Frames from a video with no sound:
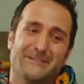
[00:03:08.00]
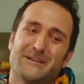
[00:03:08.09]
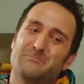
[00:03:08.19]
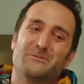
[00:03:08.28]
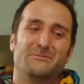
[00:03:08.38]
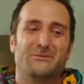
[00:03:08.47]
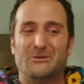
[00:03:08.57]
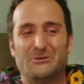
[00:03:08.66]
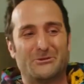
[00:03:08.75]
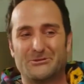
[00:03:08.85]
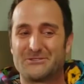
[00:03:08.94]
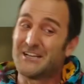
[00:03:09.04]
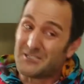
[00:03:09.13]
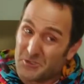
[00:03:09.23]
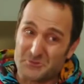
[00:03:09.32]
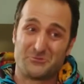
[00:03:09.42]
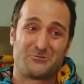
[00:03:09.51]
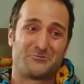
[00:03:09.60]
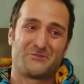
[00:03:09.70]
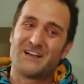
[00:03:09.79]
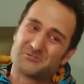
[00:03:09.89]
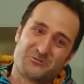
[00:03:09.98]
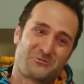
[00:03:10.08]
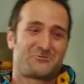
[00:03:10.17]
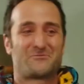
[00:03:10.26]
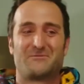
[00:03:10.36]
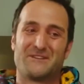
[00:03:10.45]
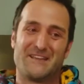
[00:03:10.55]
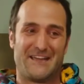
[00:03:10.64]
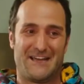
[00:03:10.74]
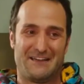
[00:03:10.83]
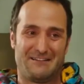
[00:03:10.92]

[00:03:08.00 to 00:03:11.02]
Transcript: Yapma böyle ne olur. Zaten üzgünüm. Daha çok üzme beni ya.